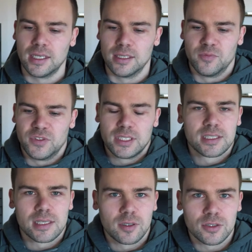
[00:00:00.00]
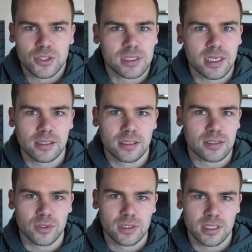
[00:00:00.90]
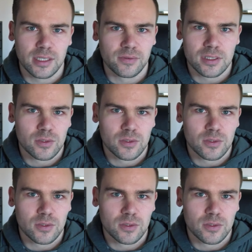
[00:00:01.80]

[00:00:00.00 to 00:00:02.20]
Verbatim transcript: Ähm, wie ich ja selber auch schon gesagt hatte, es wird sich einfach